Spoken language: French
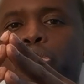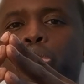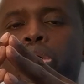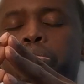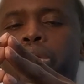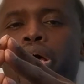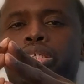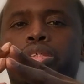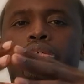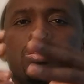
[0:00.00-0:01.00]
en lieu et
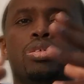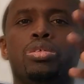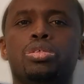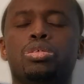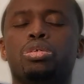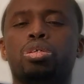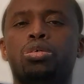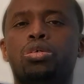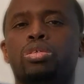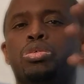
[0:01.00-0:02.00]
place de ce
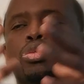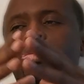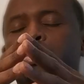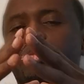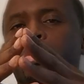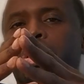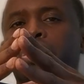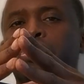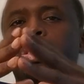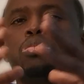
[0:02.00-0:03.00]
que, de ce que seraient
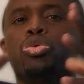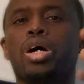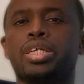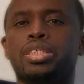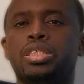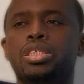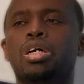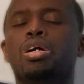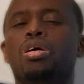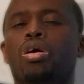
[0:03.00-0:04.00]
nos démocraties
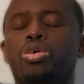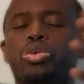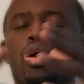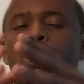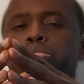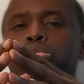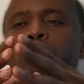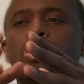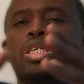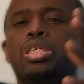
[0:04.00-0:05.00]
en Europe
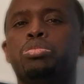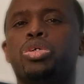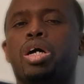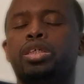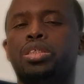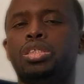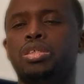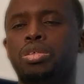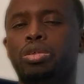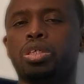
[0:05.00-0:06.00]
ou la
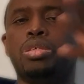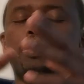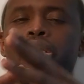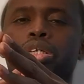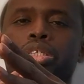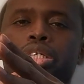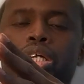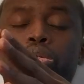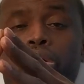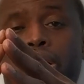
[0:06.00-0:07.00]
démocratie entre guillemets
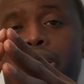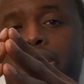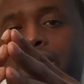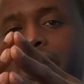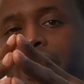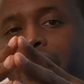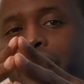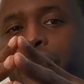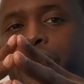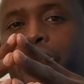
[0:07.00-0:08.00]
dictatoriale
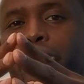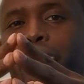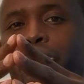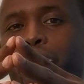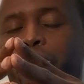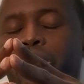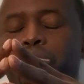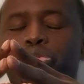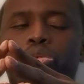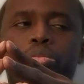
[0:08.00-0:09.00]
dans euh, nos pays
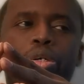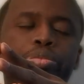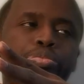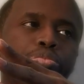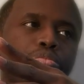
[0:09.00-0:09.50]
musulmans.